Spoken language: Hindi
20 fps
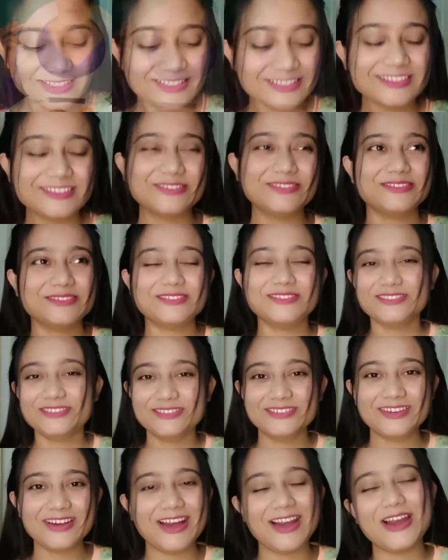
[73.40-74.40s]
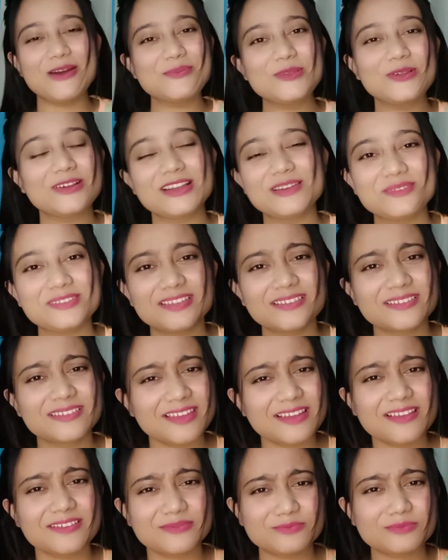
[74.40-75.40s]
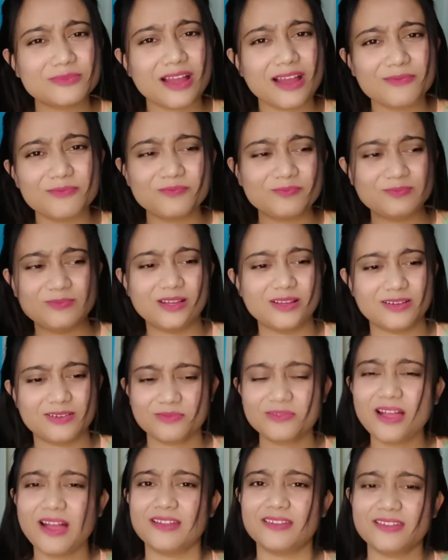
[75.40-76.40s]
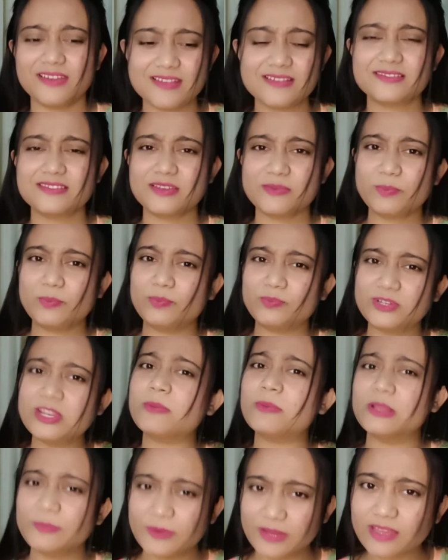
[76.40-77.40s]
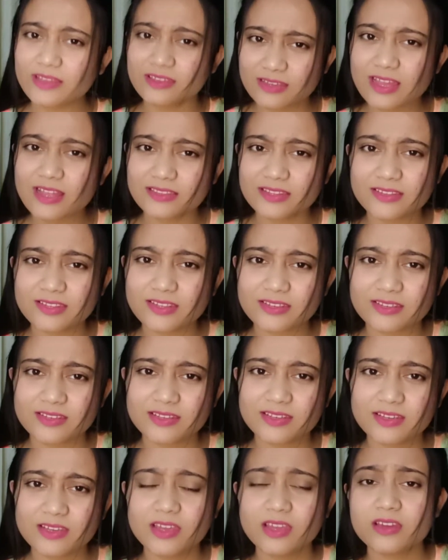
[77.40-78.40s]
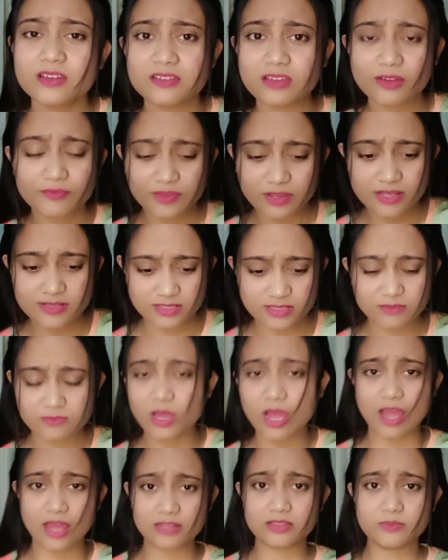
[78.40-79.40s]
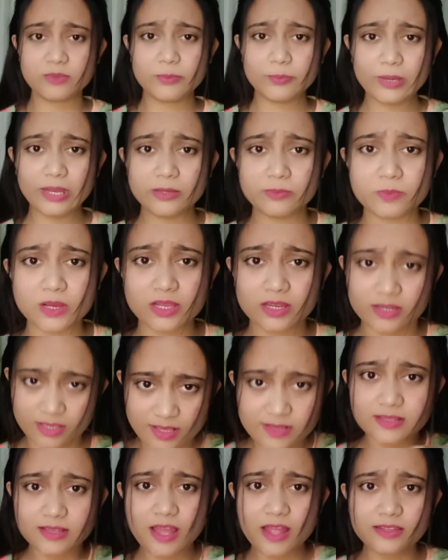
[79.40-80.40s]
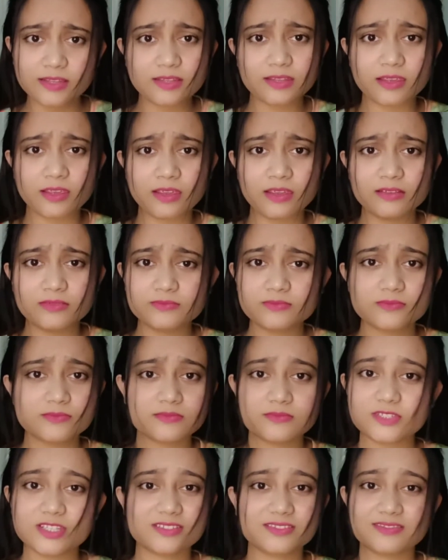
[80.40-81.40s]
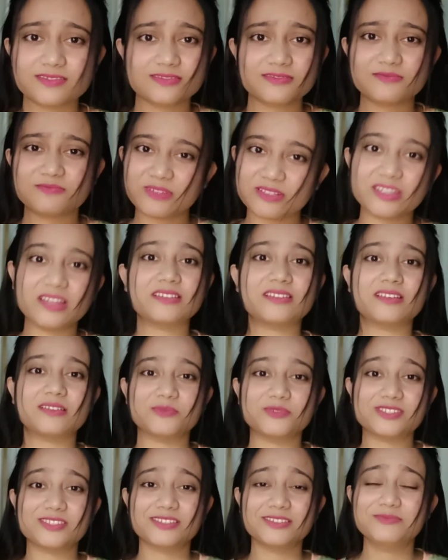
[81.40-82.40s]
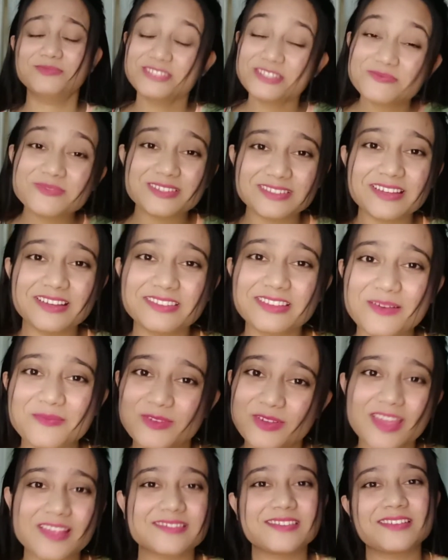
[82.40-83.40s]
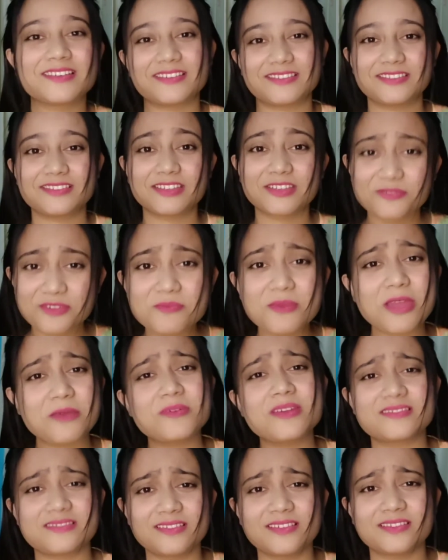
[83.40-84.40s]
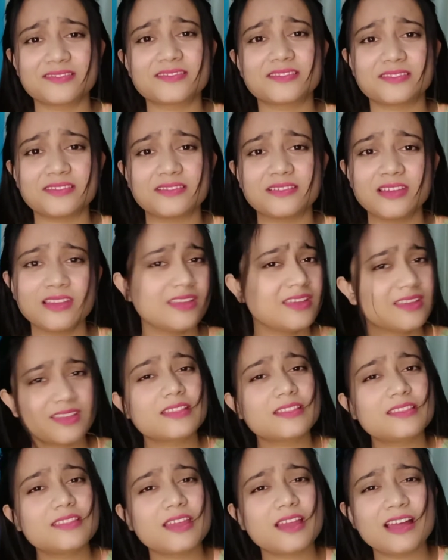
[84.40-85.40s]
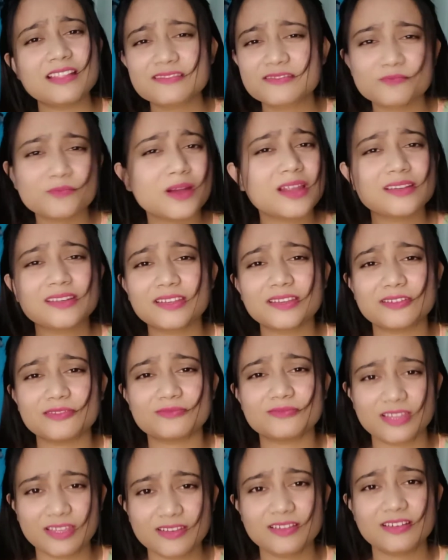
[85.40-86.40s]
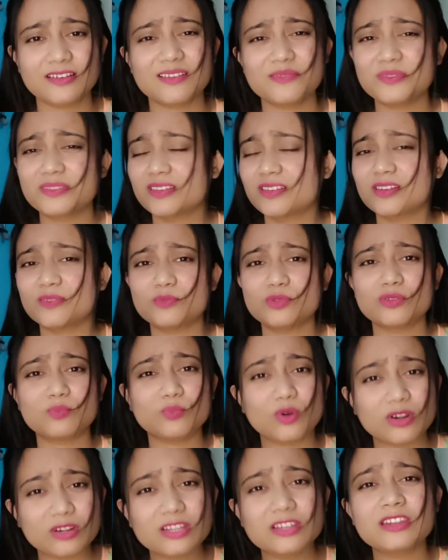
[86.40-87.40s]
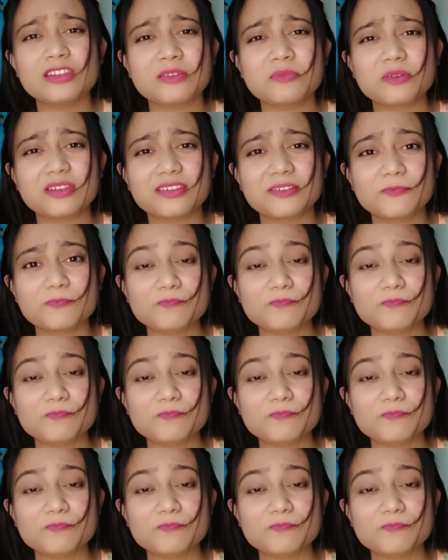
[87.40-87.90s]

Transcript: तो आप लोग अभी तक क्या खाना ऐसे टेबल पे रख के खाते थे या फिर ऐसे हाथ में प्लेट पकड़ के ऐसे खाते थे पता था मुझे मुझे पता था आप लोग ऐसे ही करते थे क्योंकि मैं भी ऐसे करती थी कितने अनस्मार्ट है हम है ना अभी तक हम लोग मॉडर्न ही नहीं बने